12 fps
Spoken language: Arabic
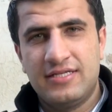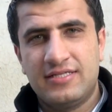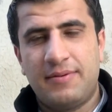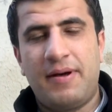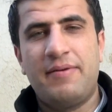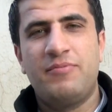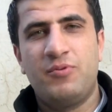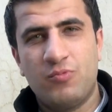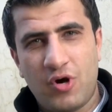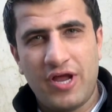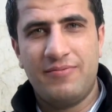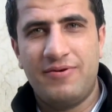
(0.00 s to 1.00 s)
طبعا من
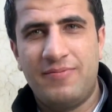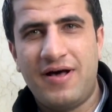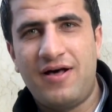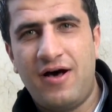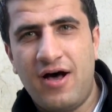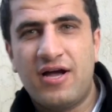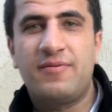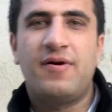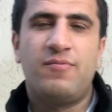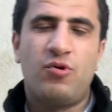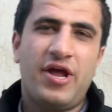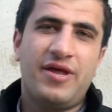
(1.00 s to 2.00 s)
مخيم البقعة
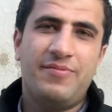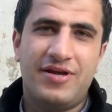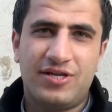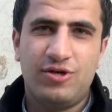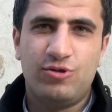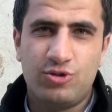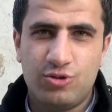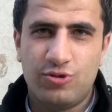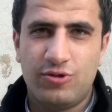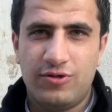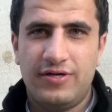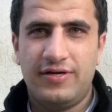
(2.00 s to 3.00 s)
أكبر مخيمات
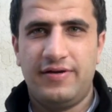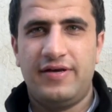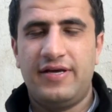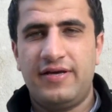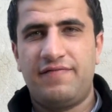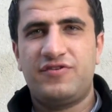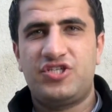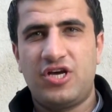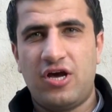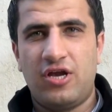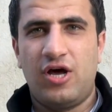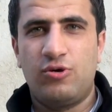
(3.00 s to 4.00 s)
اللجوء آه، في
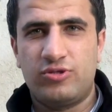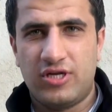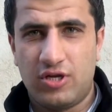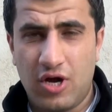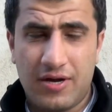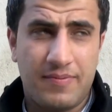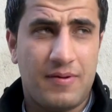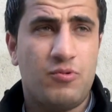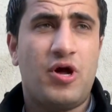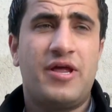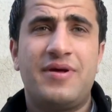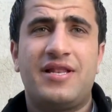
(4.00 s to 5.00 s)
الشرق الأوسط أكبر
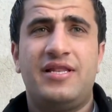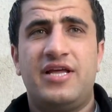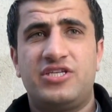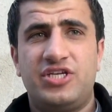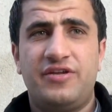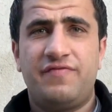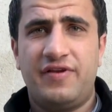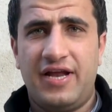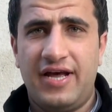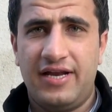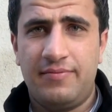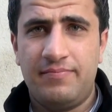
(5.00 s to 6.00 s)
مخيمات اللاجئين في
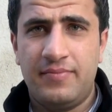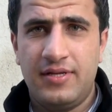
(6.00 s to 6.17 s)
العالم